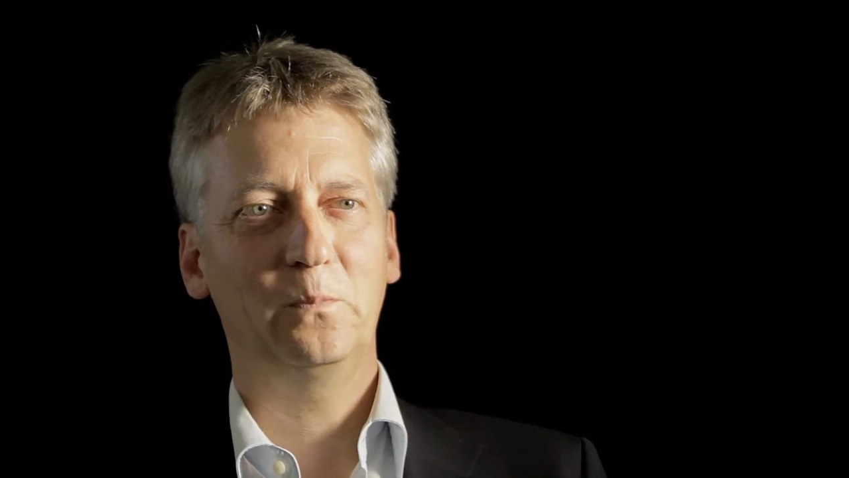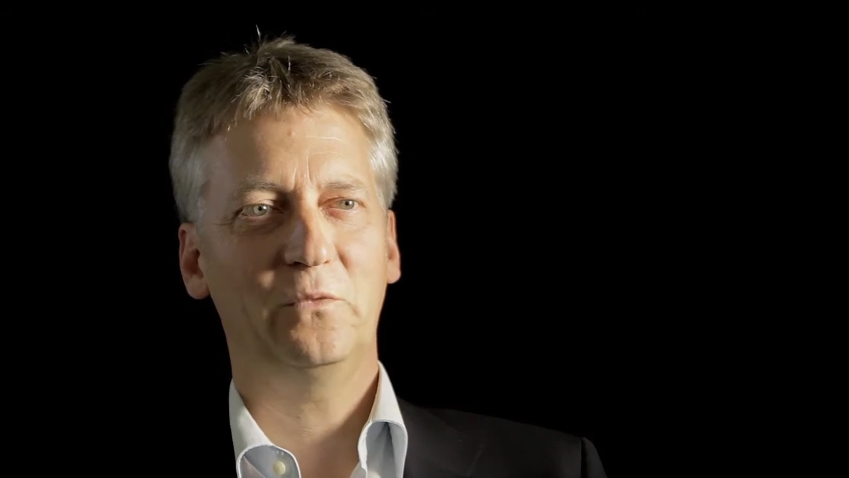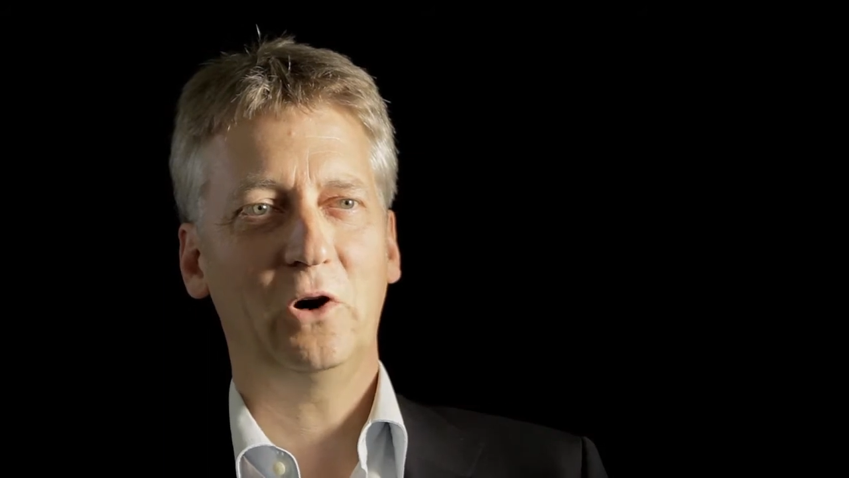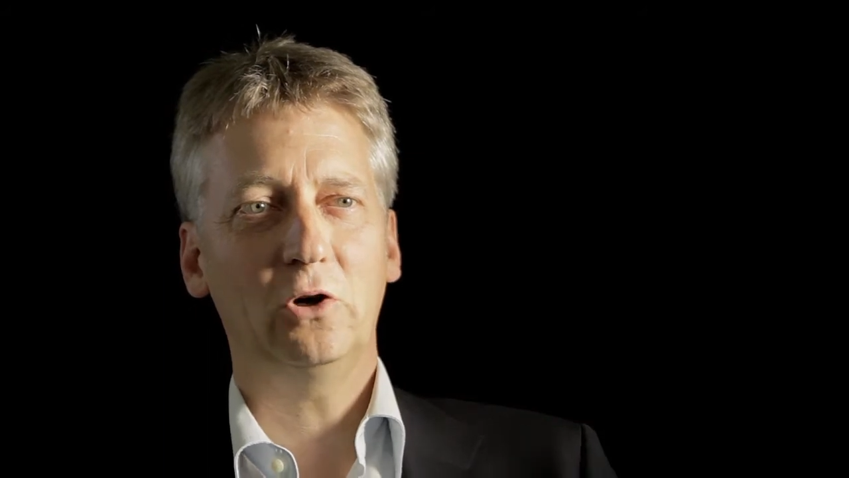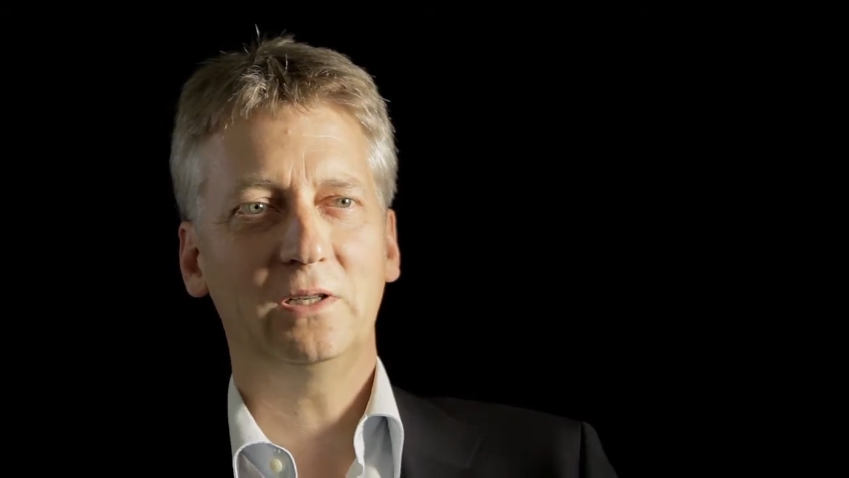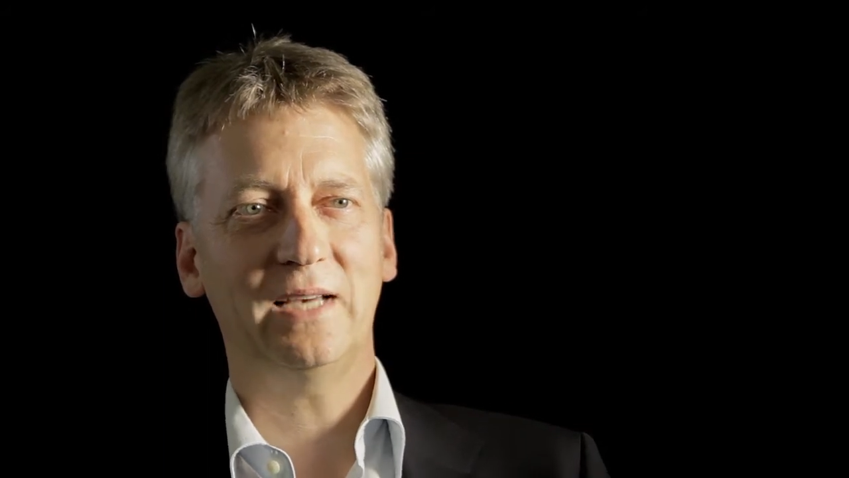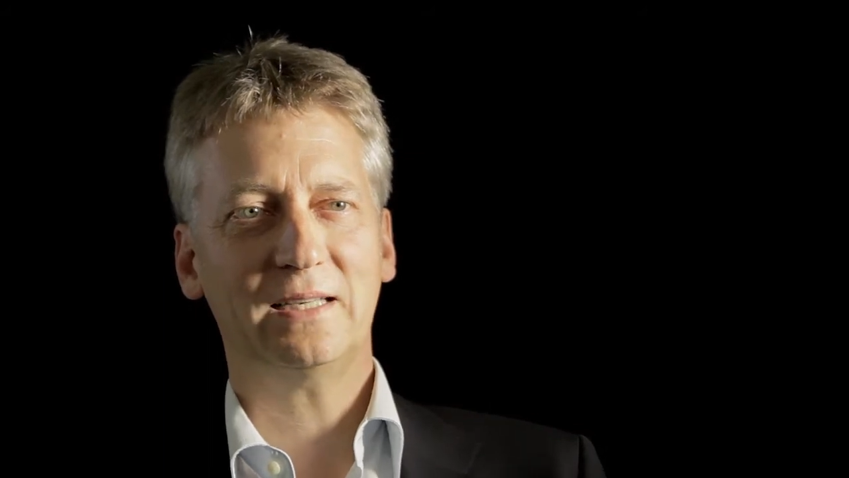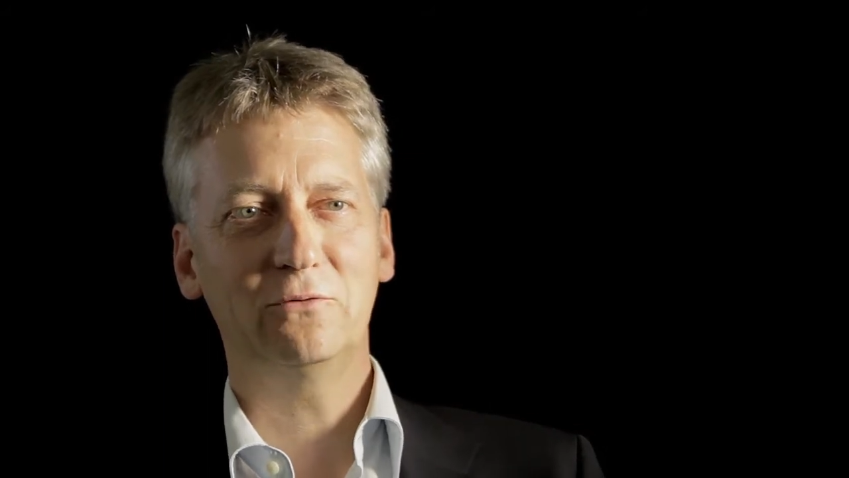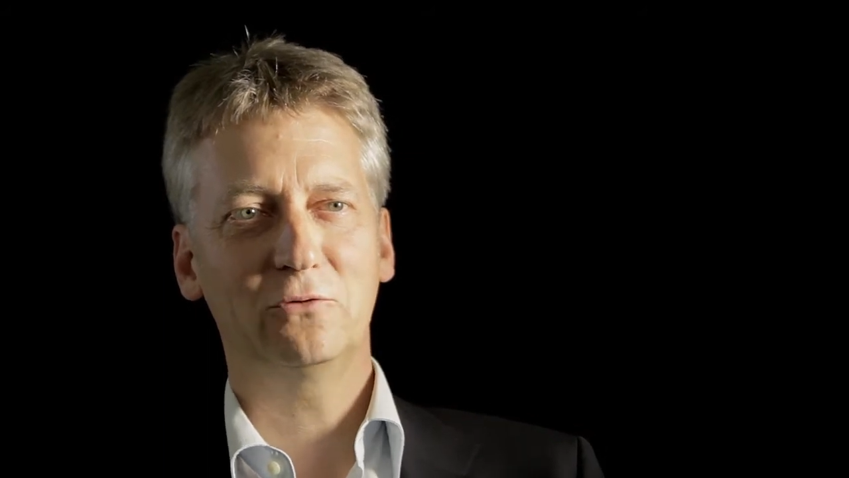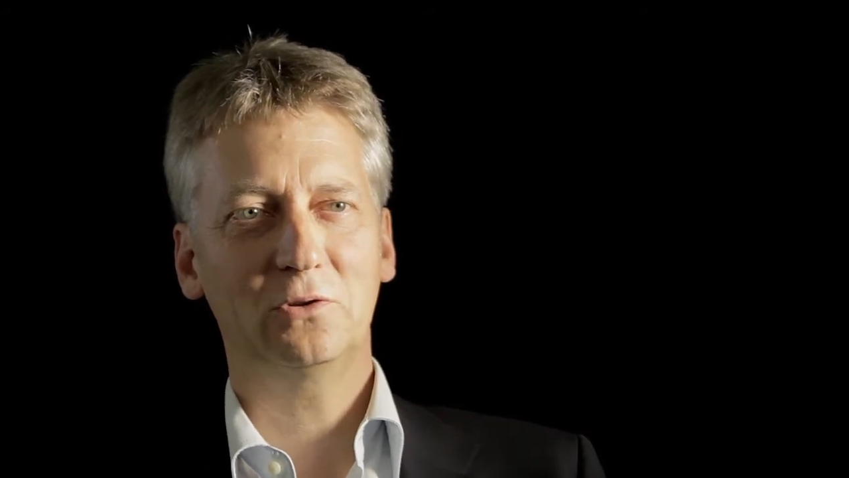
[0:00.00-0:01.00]
Wer heute
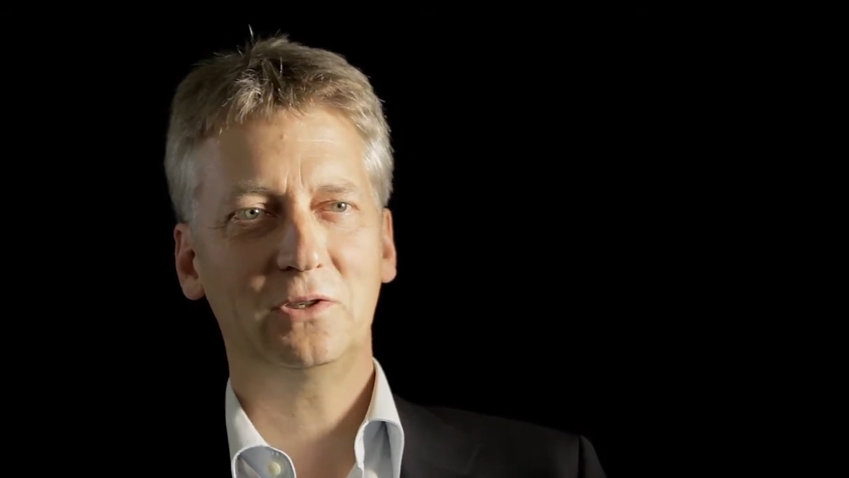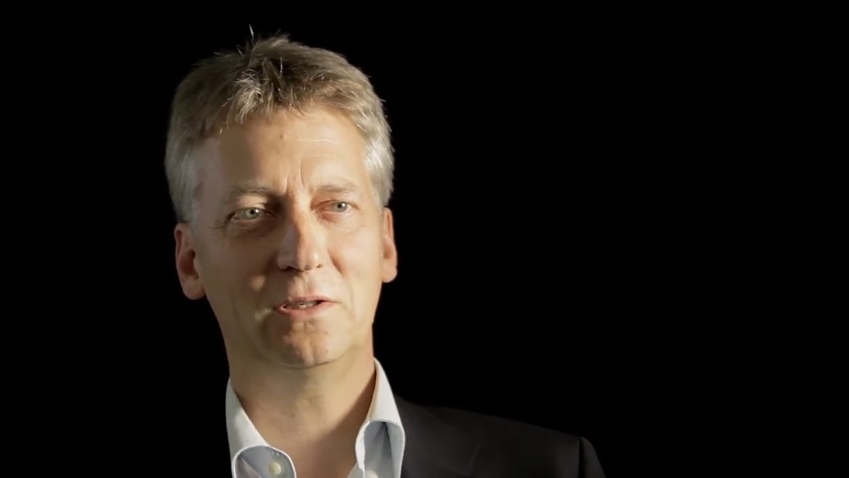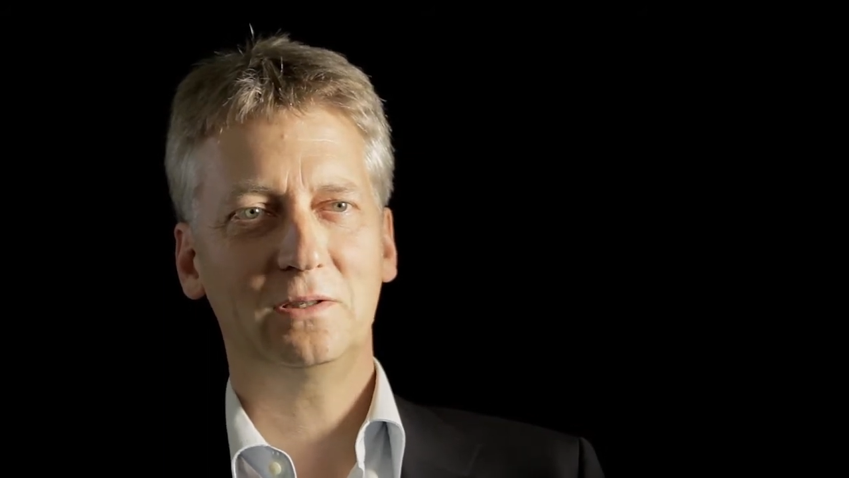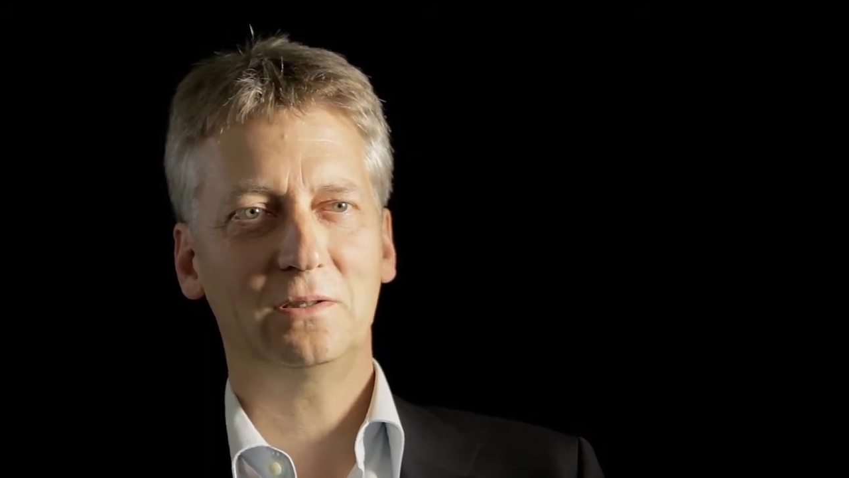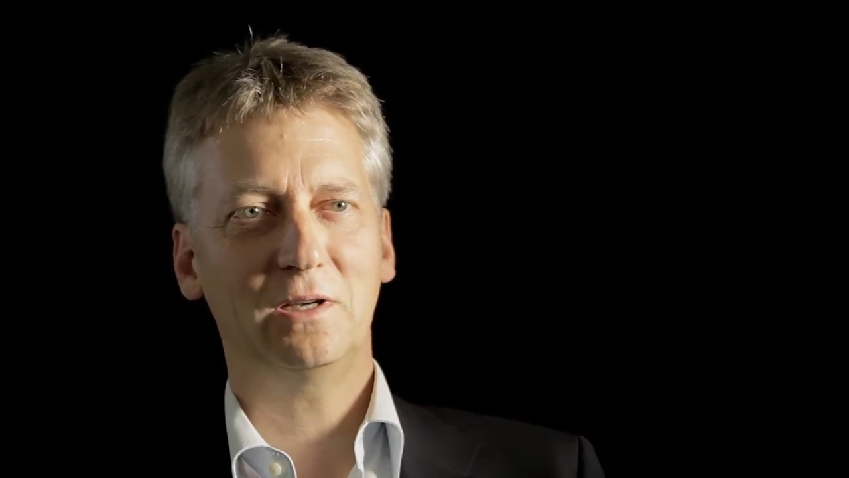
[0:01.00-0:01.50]
46 ist,